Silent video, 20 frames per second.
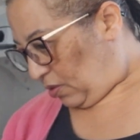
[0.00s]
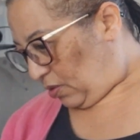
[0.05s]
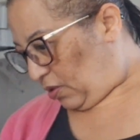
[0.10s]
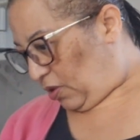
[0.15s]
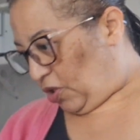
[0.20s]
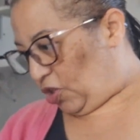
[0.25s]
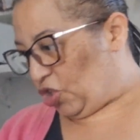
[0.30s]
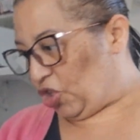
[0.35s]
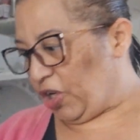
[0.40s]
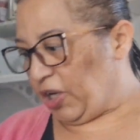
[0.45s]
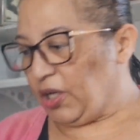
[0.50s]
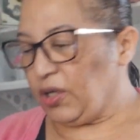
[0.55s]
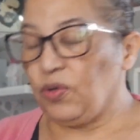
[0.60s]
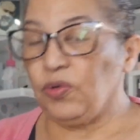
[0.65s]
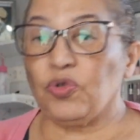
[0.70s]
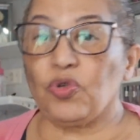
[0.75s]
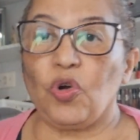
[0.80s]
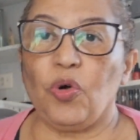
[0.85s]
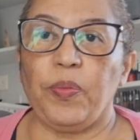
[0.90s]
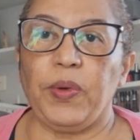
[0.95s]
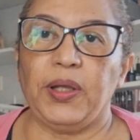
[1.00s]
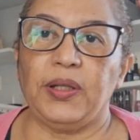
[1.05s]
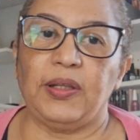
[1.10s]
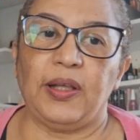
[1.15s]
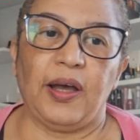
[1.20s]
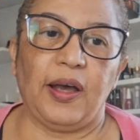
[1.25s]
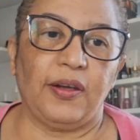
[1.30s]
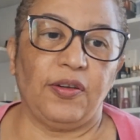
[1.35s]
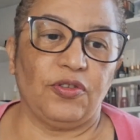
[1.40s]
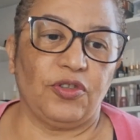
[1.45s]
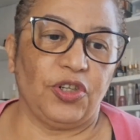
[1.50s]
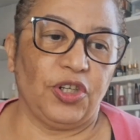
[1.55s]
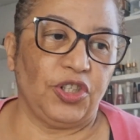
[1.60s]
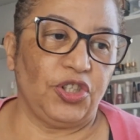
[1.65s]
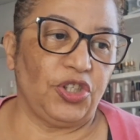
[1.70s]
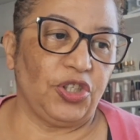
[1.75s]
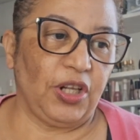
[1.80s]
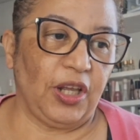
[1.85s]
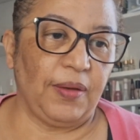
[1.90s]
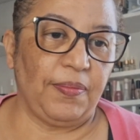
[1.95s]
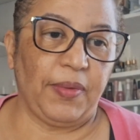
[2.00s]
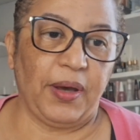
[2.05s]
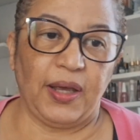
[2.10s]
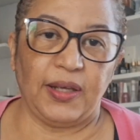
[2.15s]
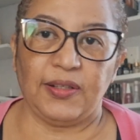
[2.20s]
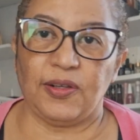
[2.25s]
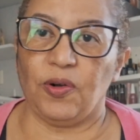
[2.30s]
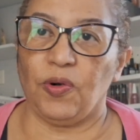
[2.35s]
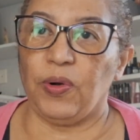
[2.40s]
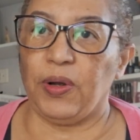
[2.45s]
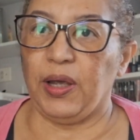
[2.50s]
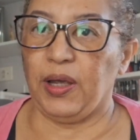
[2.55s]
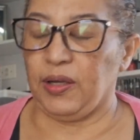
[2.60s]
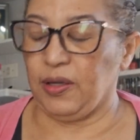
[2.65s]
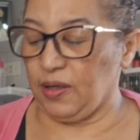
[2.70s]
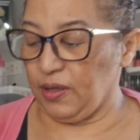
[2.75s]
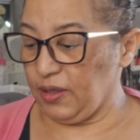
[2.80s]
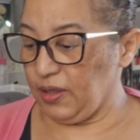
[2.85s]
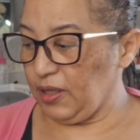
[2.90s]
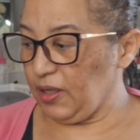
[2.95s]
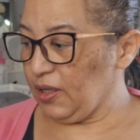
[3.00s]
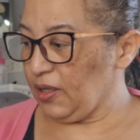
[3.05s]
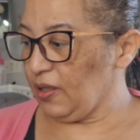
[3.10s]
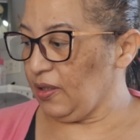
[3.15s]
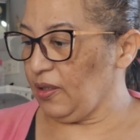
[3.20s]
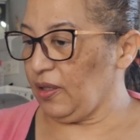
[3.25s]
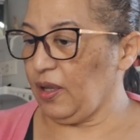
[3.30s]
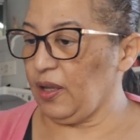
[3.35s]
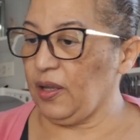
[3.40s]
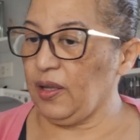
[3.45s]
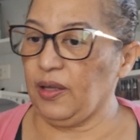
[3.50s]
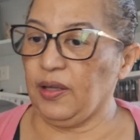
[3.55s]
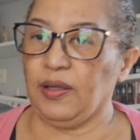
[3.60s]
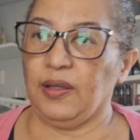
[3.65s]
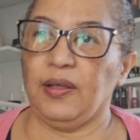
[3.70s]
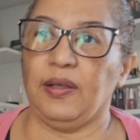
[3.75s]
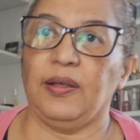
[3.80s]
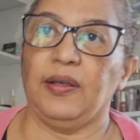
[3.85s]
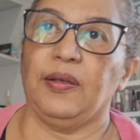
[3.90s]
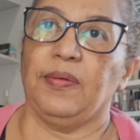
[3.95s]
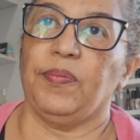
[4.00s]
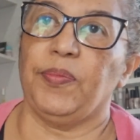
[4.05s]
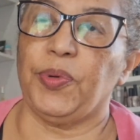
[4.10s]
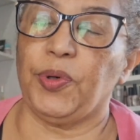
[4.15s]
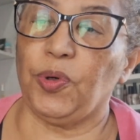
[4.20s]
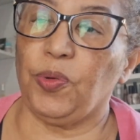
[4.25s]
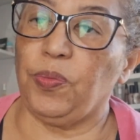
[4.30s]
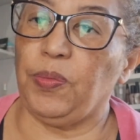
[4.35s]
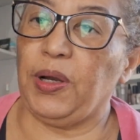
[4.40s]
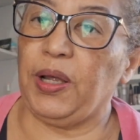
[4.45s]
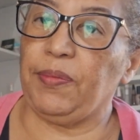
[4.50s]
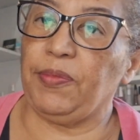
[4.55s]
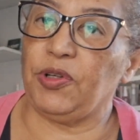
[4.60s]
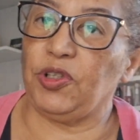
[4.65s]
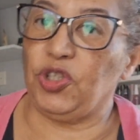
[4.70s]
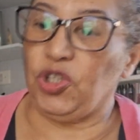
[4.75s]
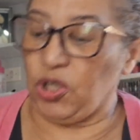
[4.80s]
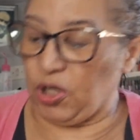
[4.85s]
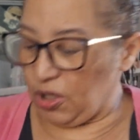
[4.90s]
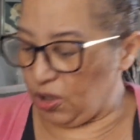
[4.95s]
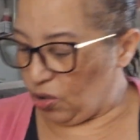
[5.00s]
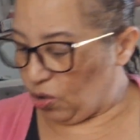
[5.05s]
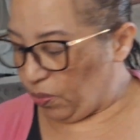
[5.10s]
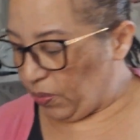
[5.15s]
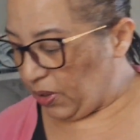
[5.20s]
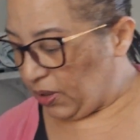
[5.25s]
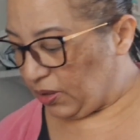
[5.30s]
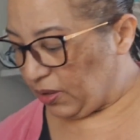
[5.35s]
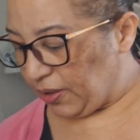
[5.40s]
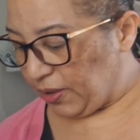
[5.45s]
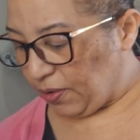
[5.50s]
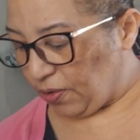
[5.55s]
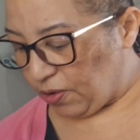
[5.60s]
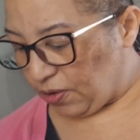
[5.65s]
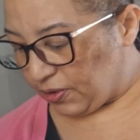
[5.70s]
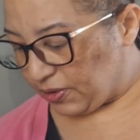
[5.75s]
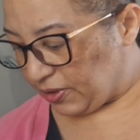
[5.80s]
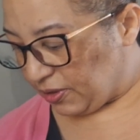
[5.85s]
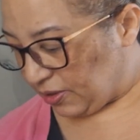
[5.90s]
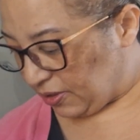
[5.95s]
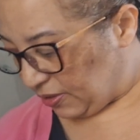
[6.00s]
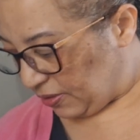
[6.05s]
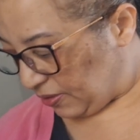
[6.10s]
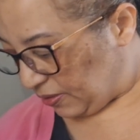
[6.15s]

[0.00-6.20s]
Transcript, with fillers: Deixa aí nos comentários, gente, tem mais alguém aqui que tem problema de endometriose?